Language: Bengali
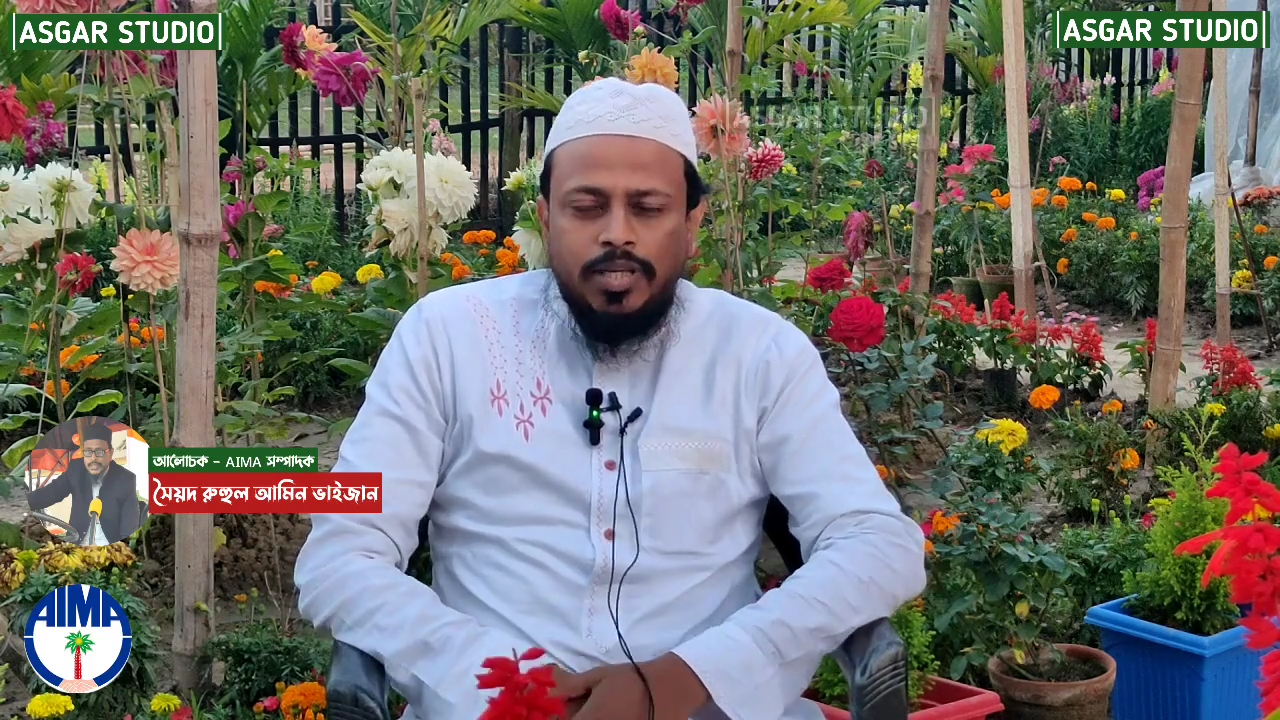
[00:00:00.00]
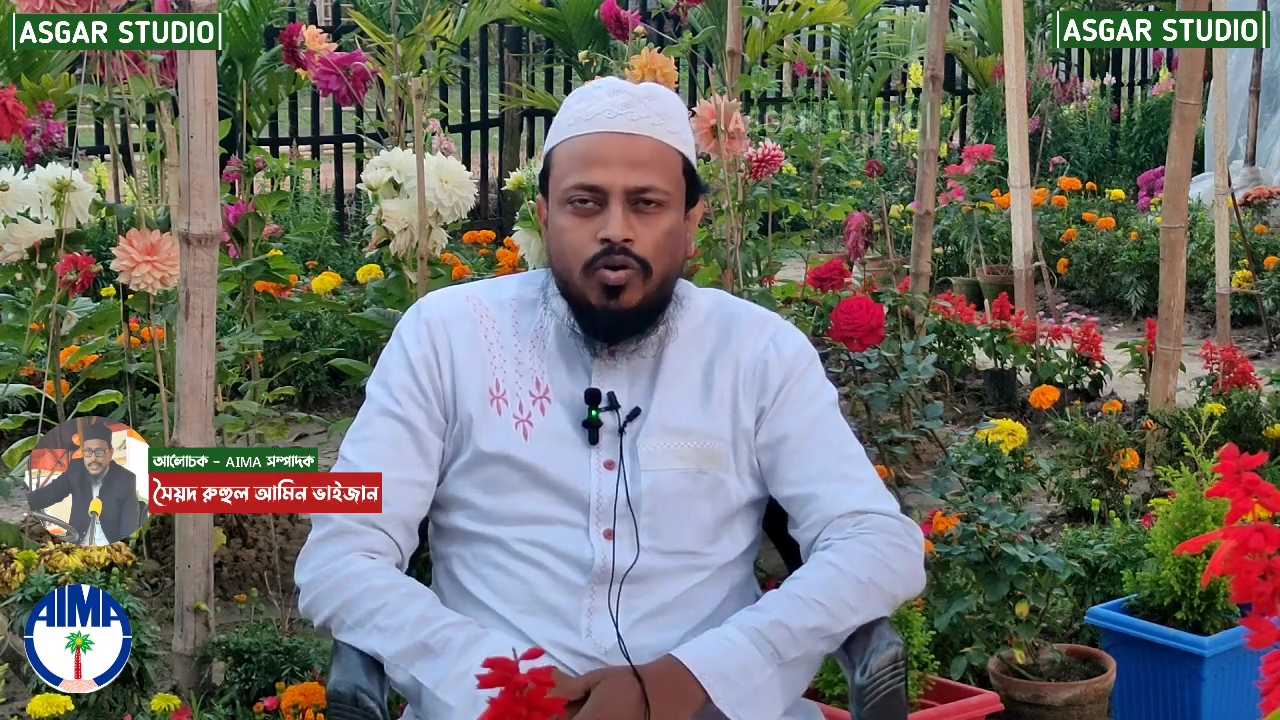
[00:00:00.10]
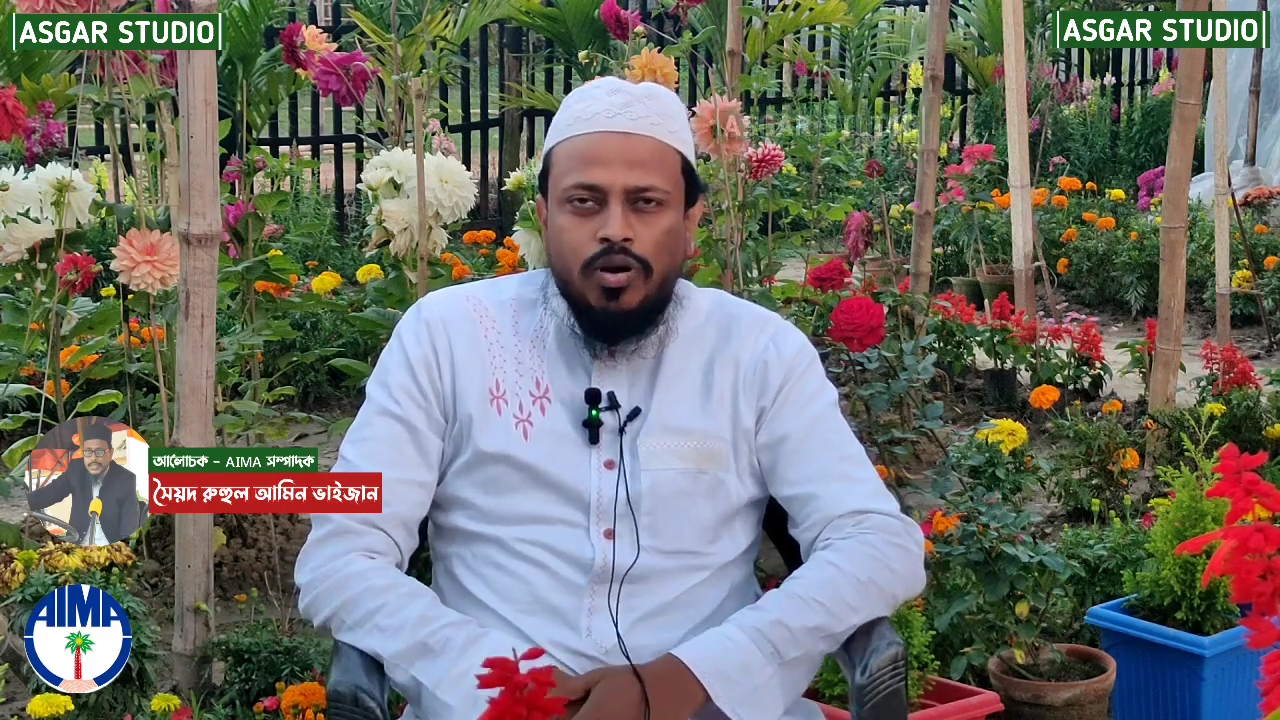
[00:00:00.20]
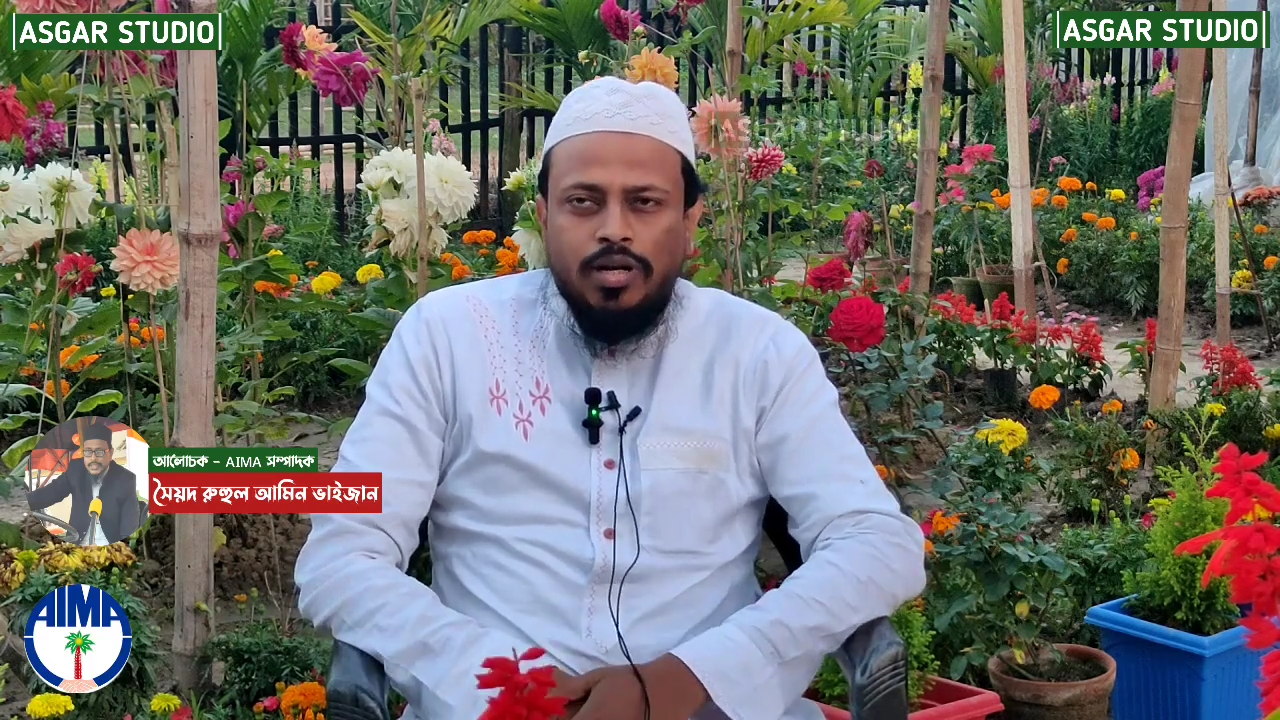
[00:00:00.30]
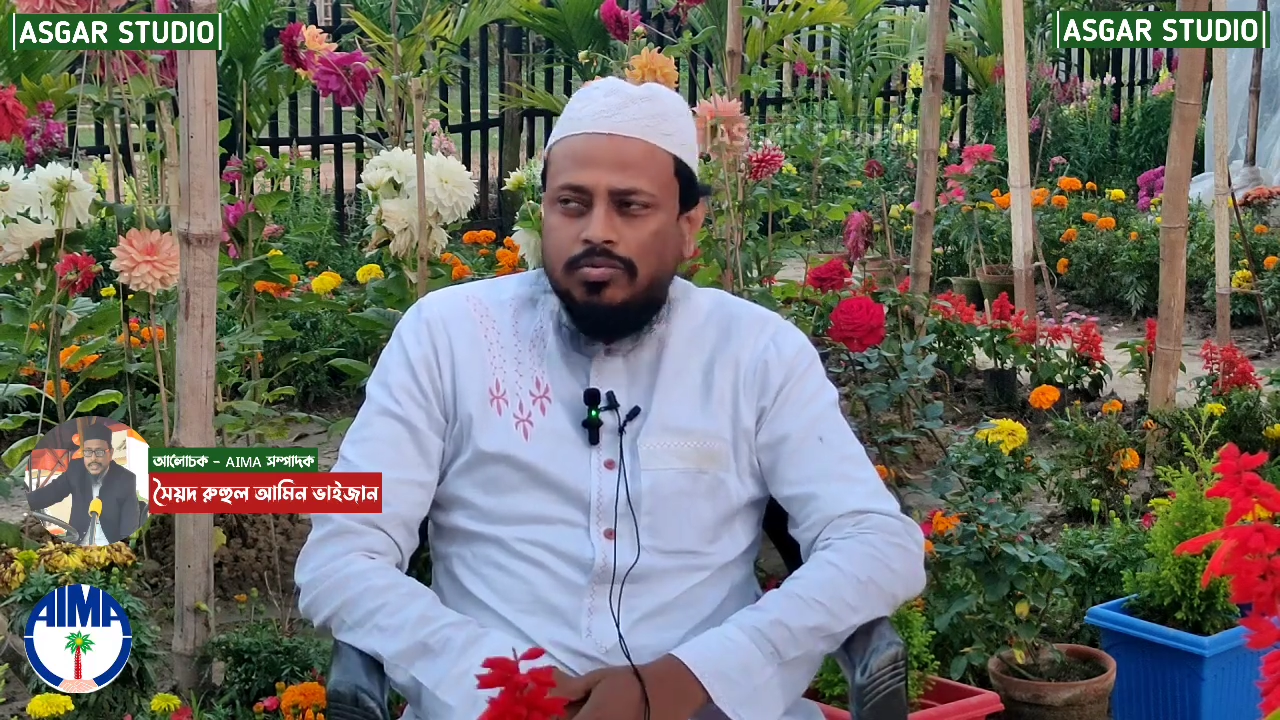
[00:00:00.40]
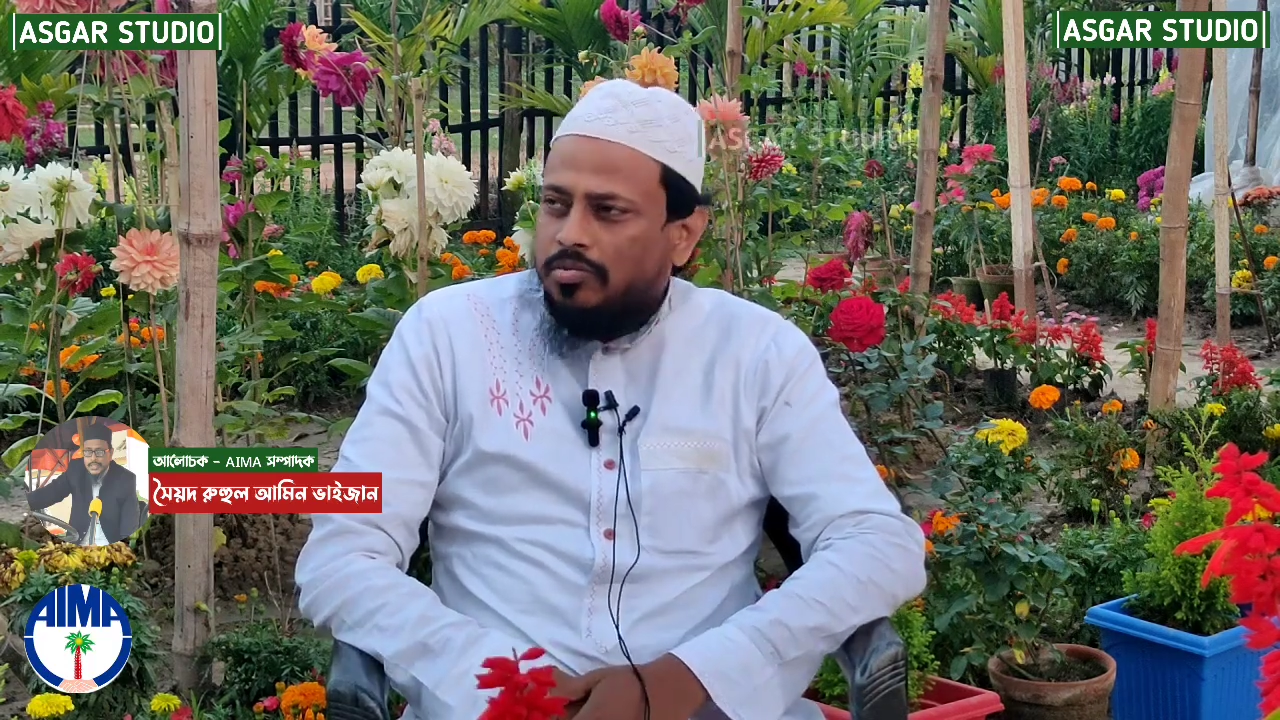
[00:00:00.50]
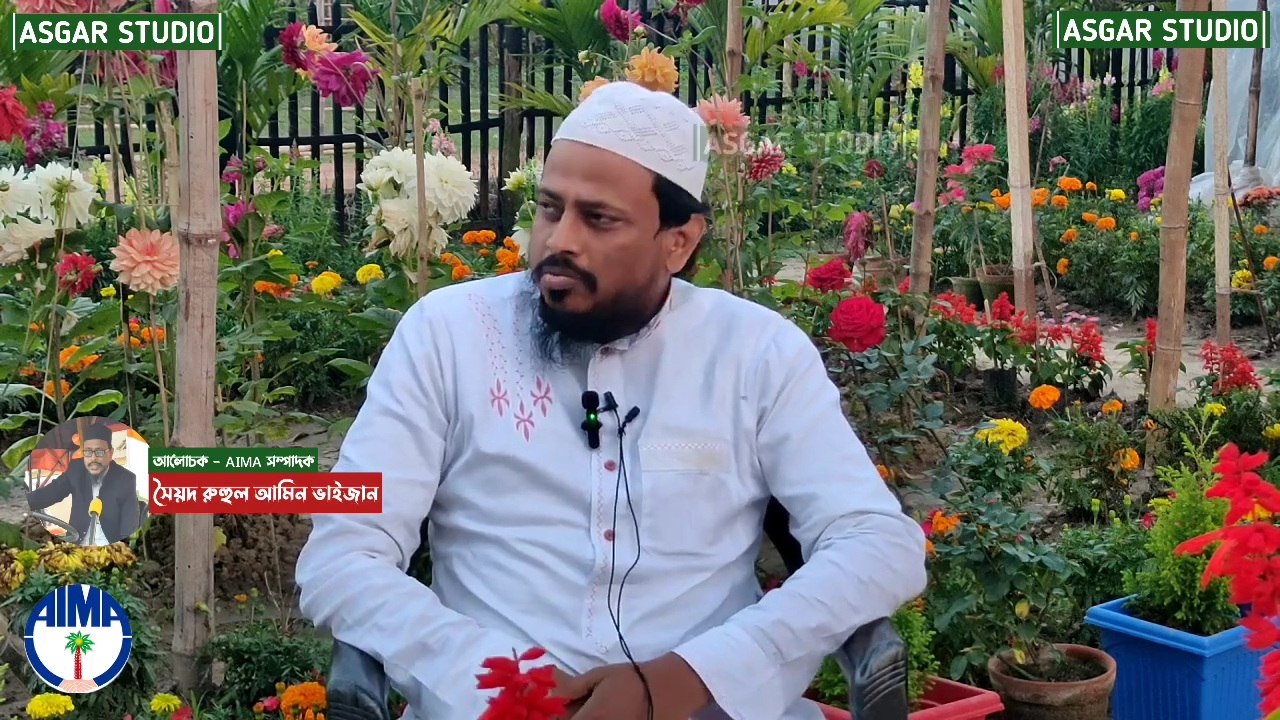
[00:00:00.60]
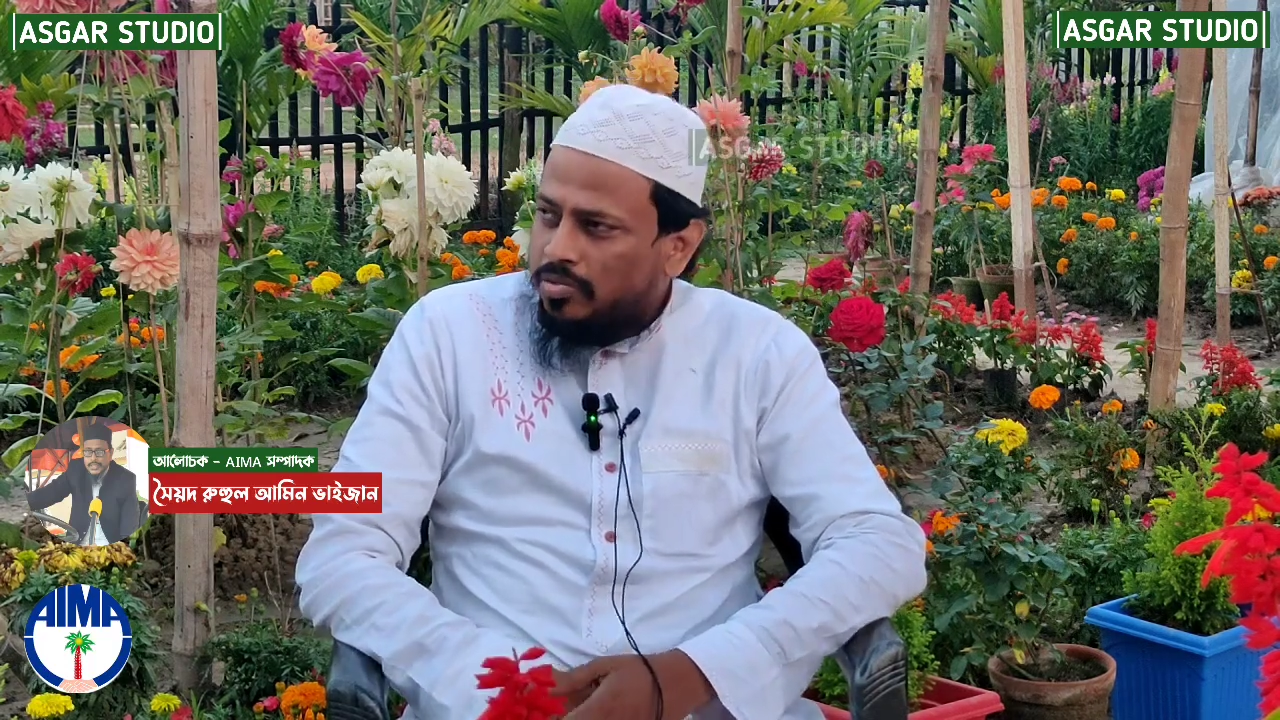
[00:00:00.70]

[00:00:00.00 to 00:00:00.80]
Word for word: ইয়ে করার